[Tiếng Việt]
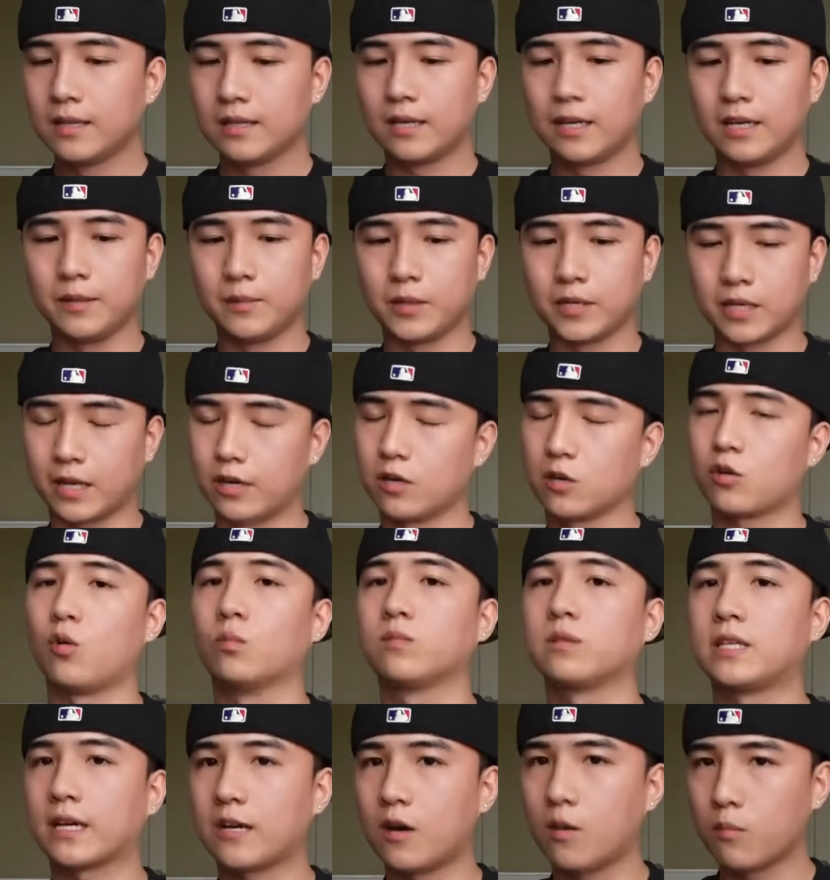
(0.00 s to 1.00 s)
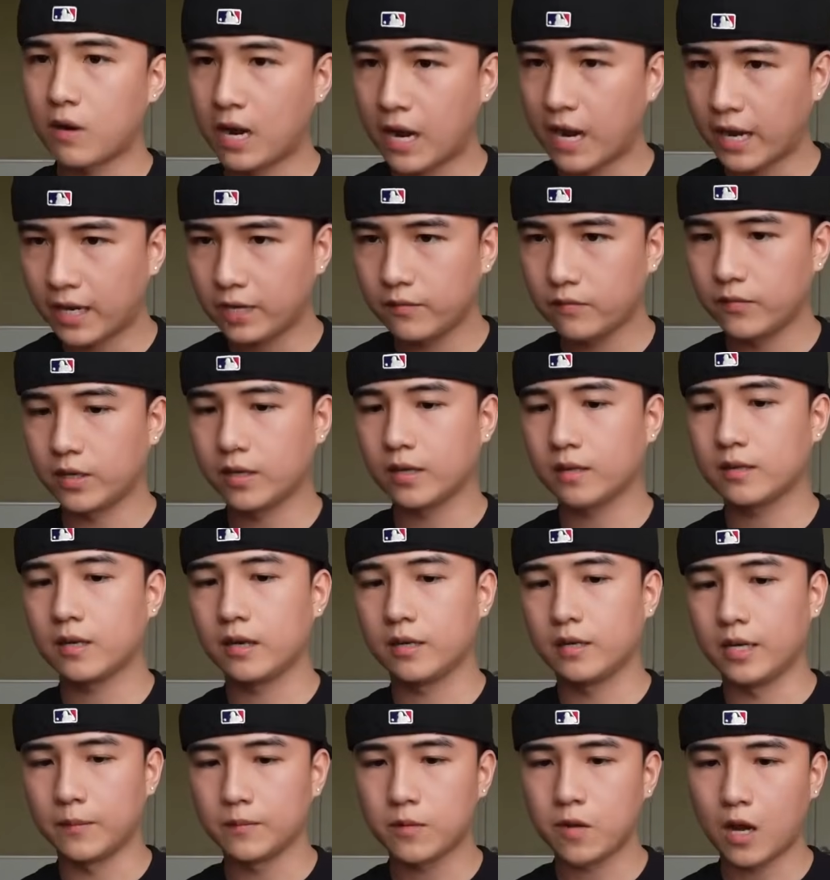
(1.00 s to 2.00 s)
thì mình nghĩ nó cũng sẽ không hay vì cái
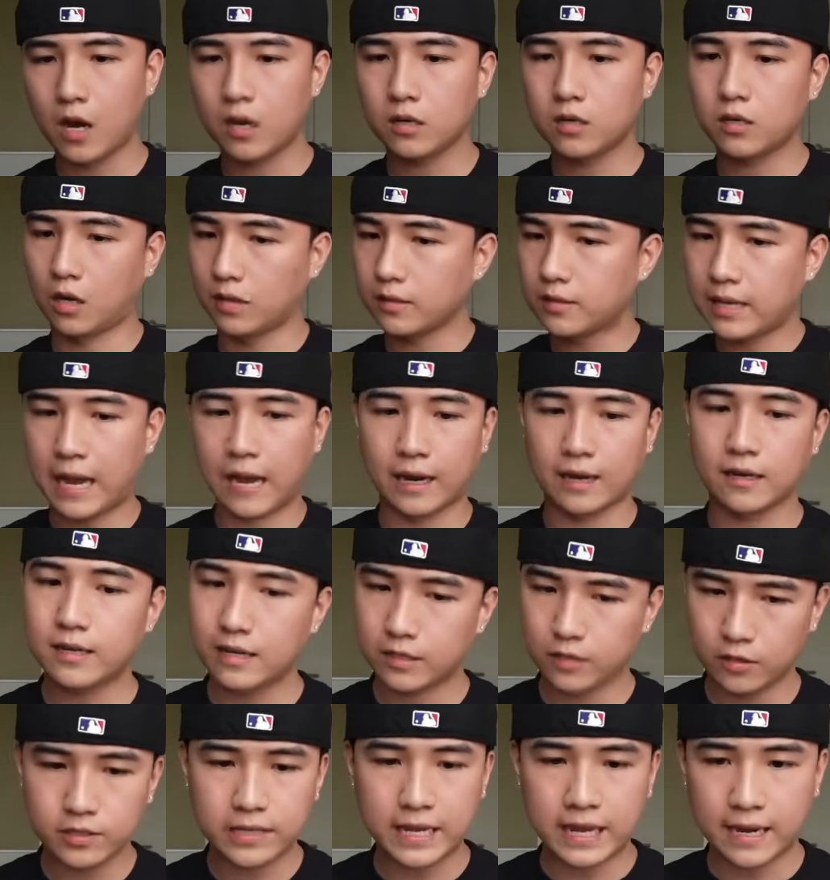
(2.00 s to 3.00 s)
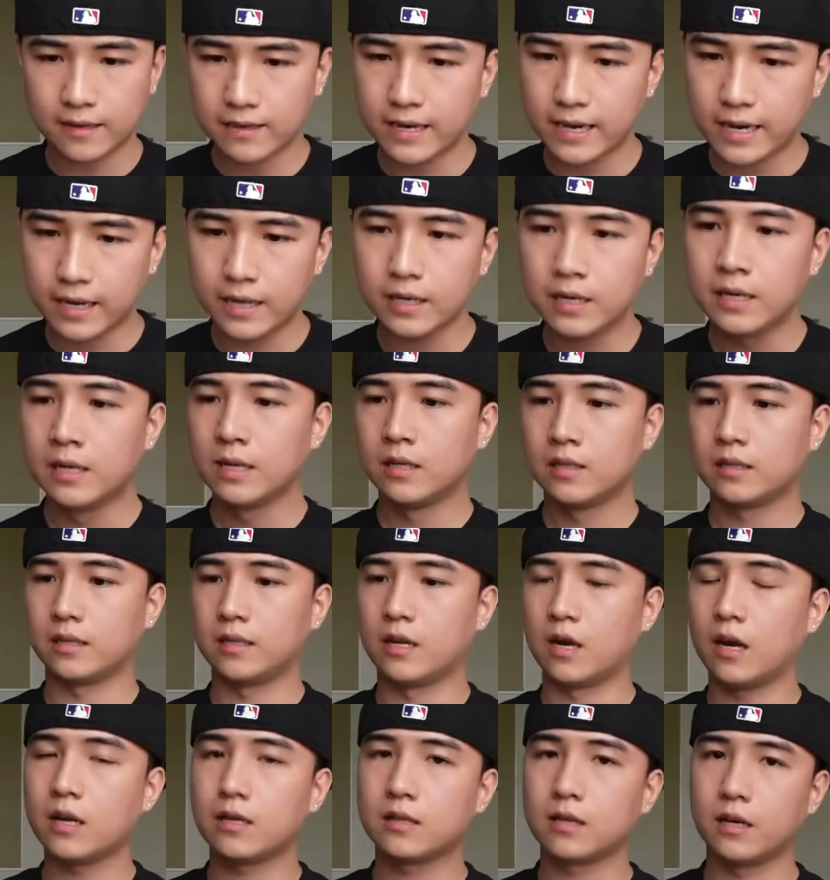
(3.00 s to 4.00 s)
thời điểm đó nói thẳng ra nói trắng ra thì
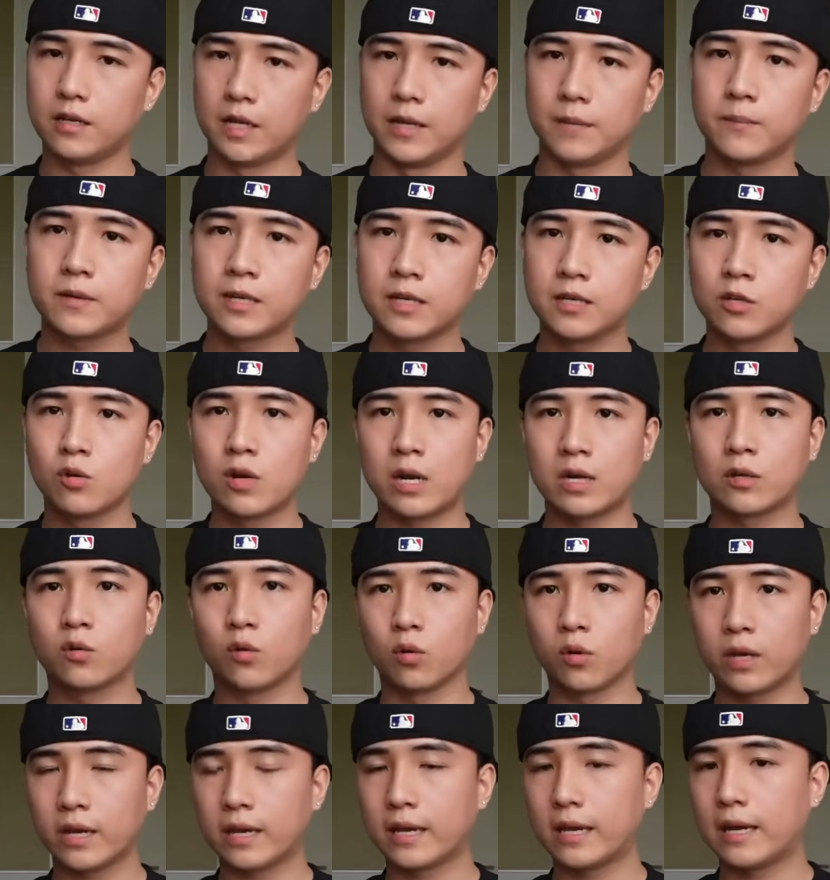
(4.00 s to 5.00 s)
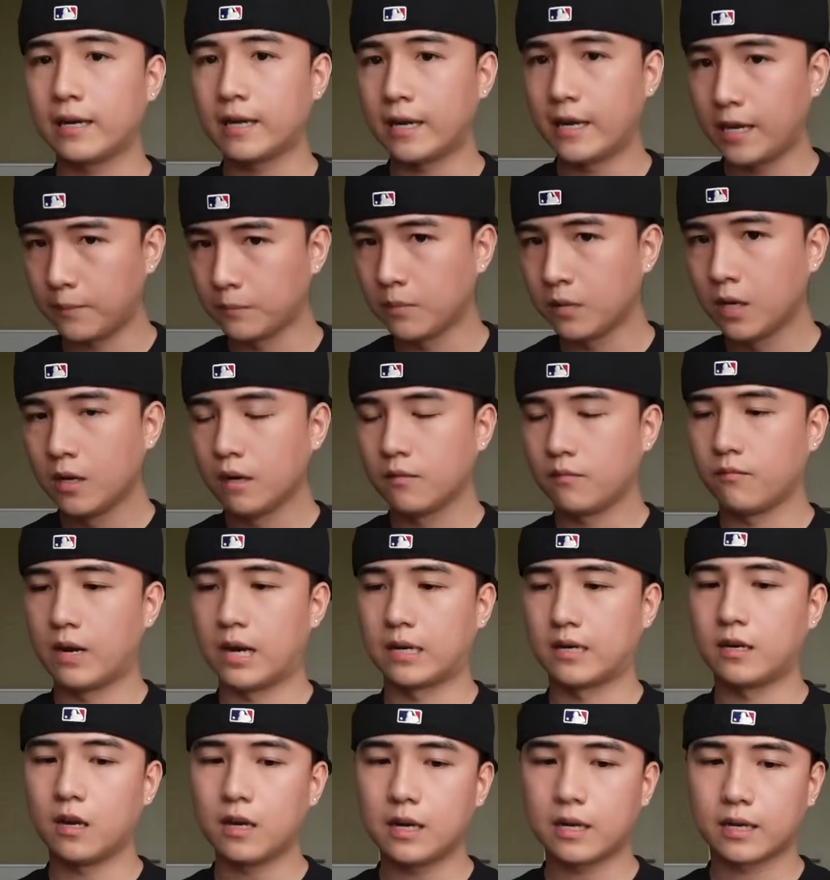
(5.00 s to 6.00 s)
đó là thời điểm kinh doanh của các anh em
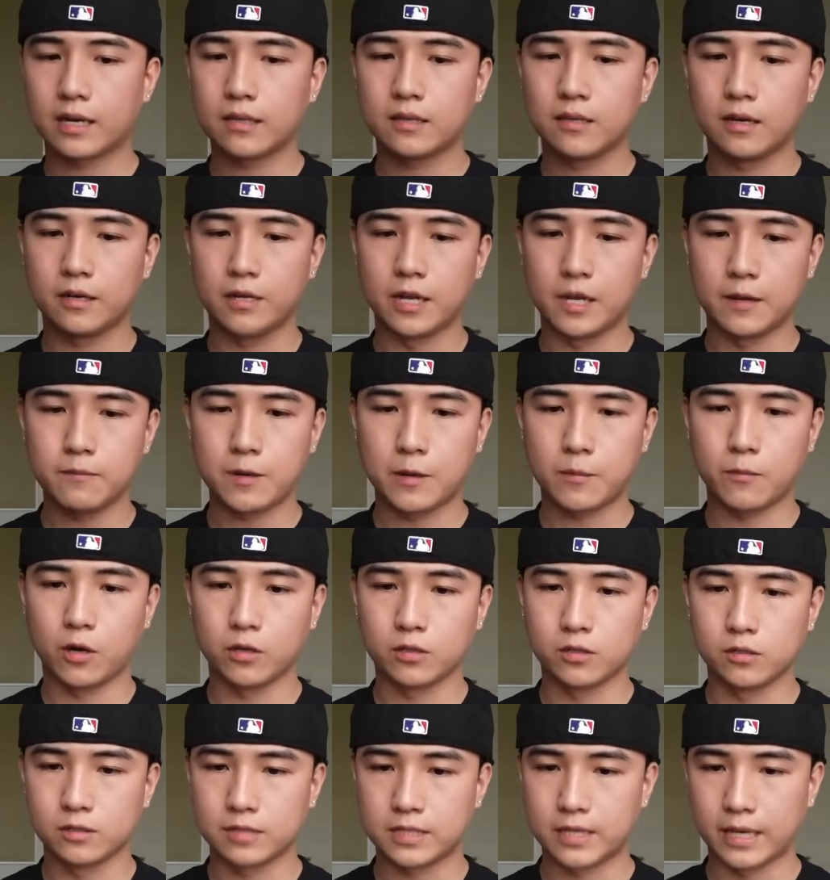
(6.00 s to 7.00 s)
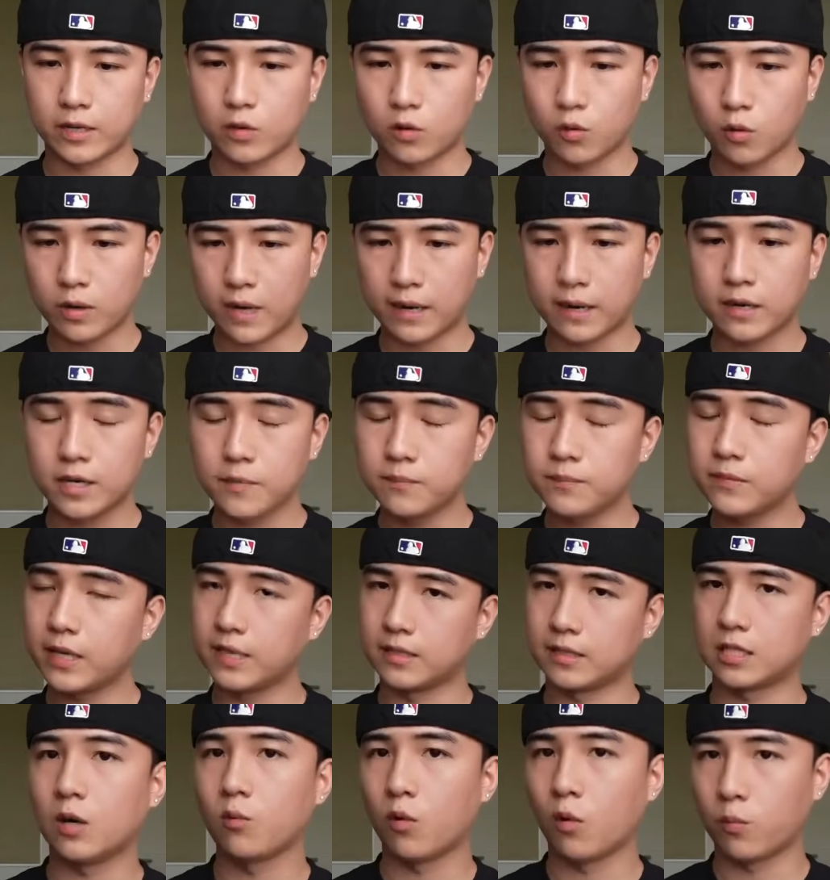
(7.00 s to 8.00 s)
và đó là cái thời điểm mà mọi người sẽ cố gắng kiếm
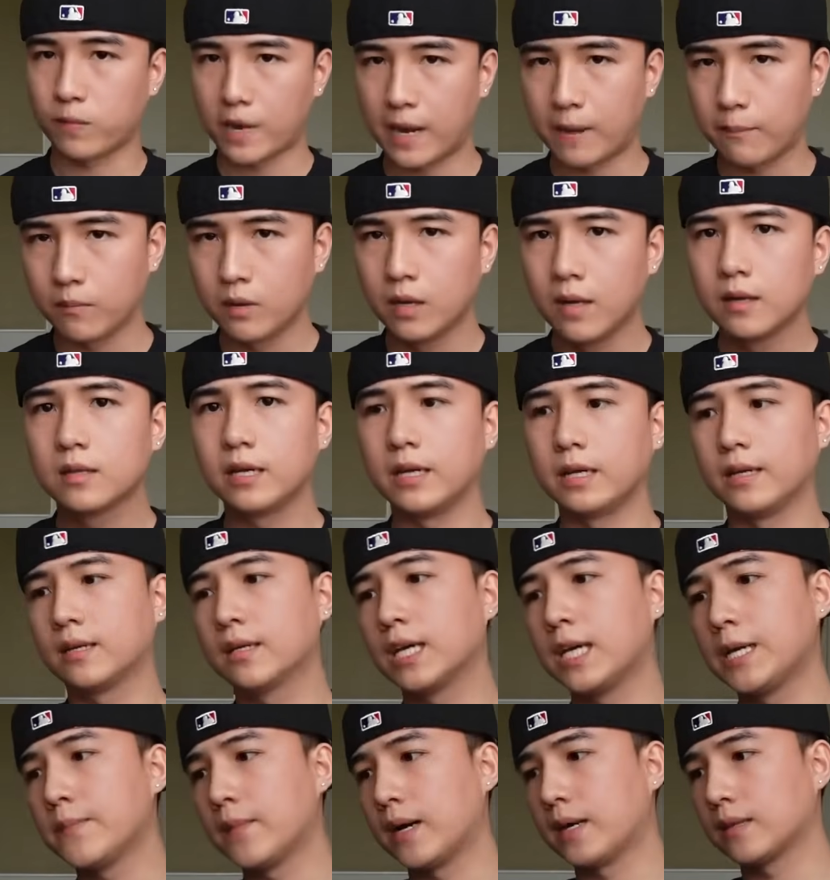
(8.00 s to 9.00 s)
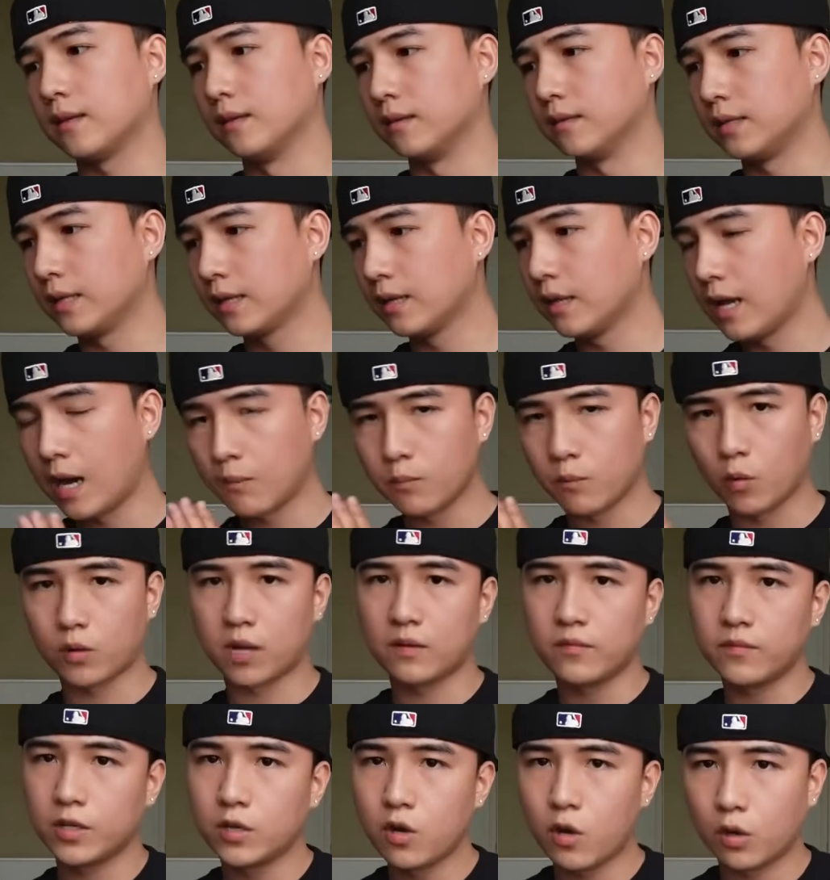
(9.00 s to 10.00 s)
tiền sau một năm thì khi mà tự nhiên lên một
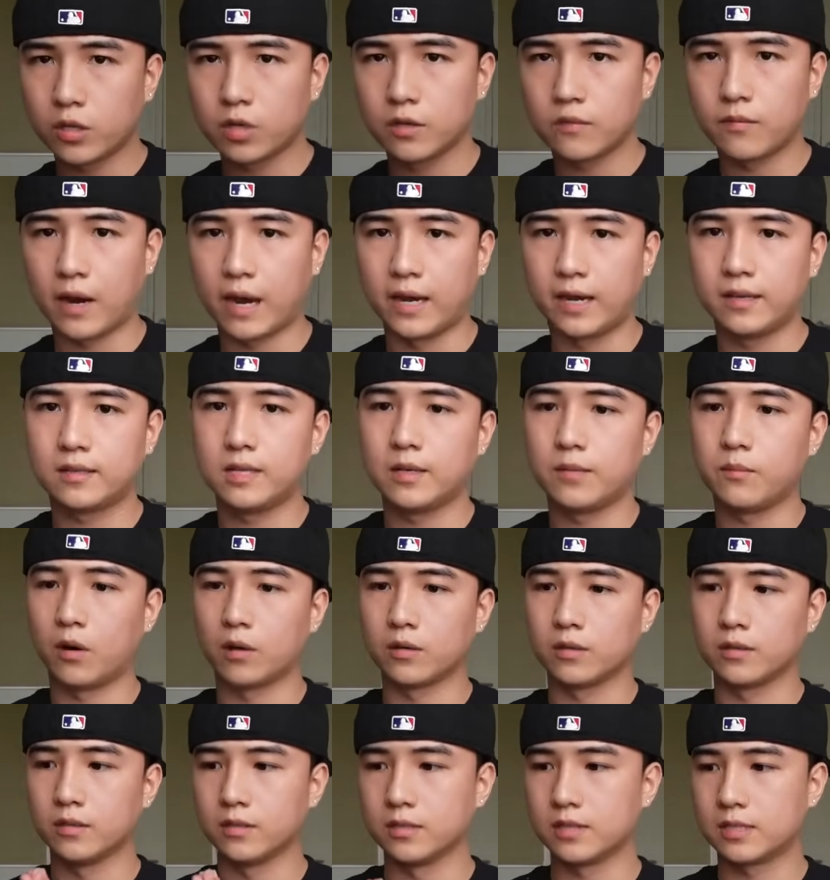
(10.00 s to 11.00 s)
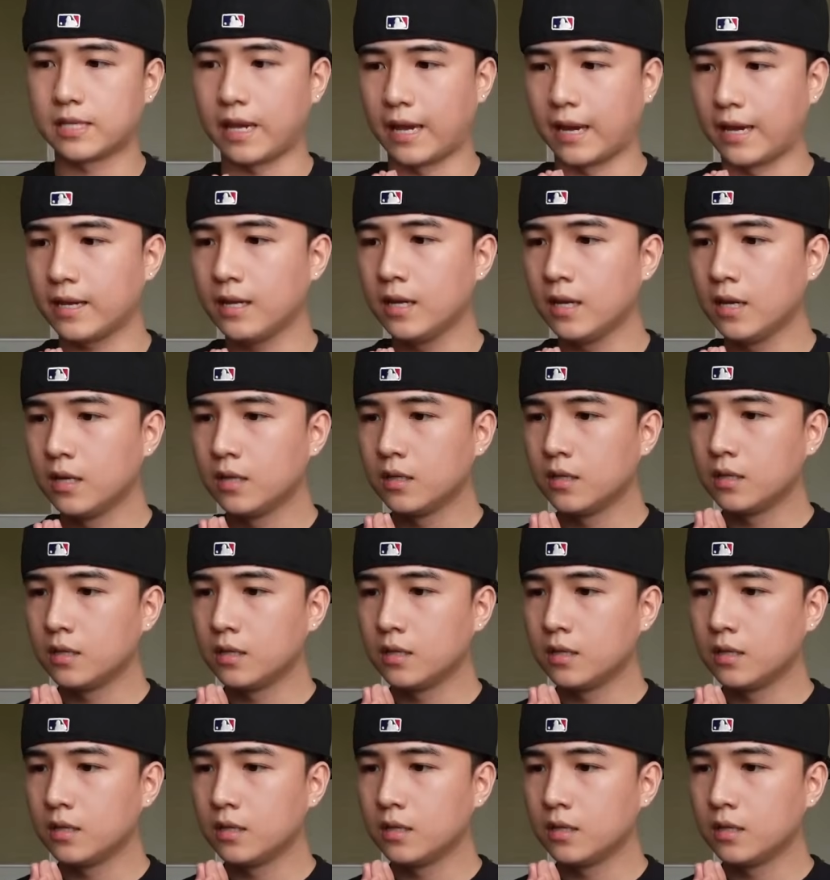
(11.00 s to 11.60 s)
cái video như vậy thì mọi người sẽ